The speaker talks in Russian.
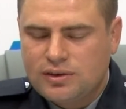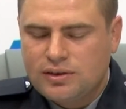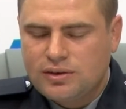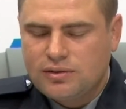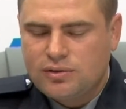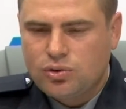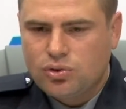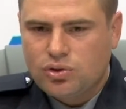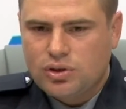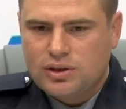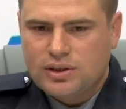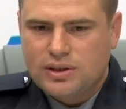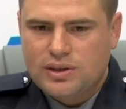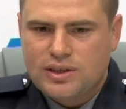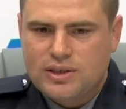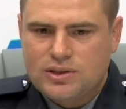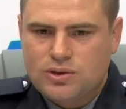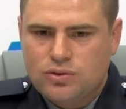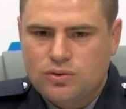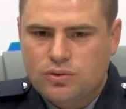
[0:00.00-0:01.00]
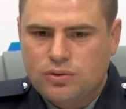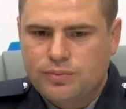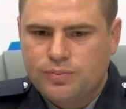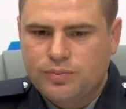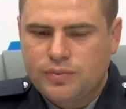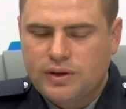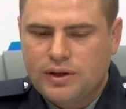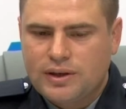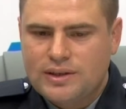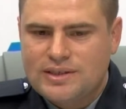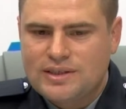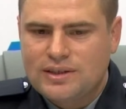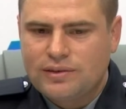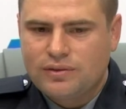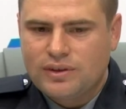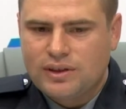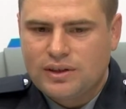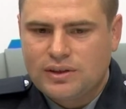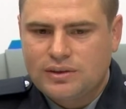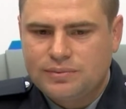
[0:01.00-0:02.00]
в город Одессу
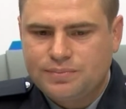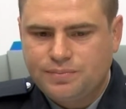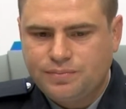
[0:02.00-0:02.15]
основных